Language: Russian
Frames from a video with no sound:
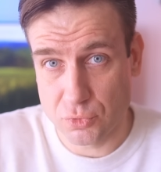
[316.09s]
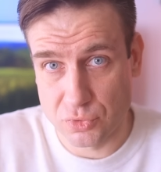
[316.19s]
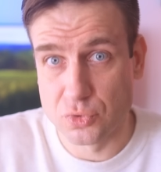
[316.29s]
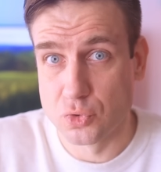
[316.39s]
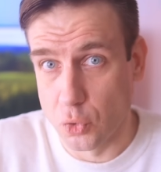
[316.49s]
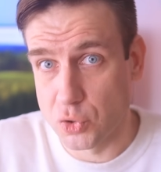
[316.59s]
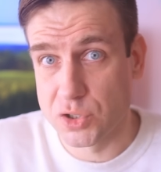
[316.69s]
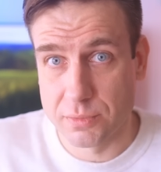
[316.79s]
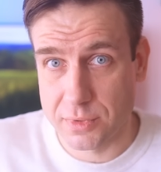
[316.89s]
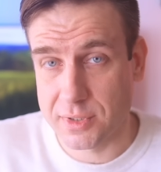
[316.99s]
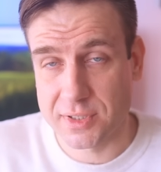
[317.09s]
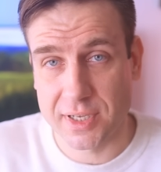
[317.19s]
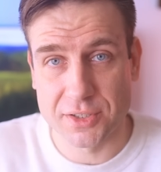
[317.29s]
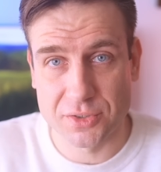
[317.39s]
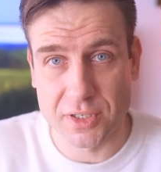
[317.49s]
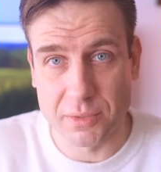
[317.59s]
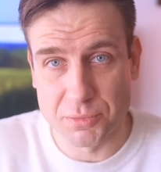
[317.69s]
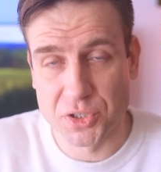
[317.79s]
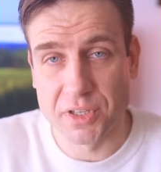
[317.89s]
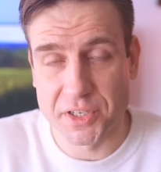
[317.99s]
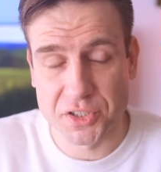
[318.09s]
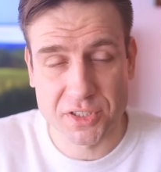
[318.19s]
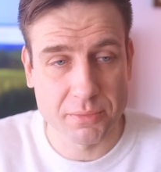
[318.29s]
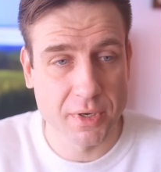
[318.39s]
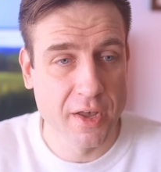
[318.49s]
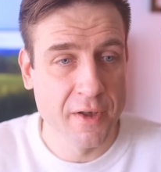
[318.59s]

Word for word: ну, с должным, так сказать, таким человеческим.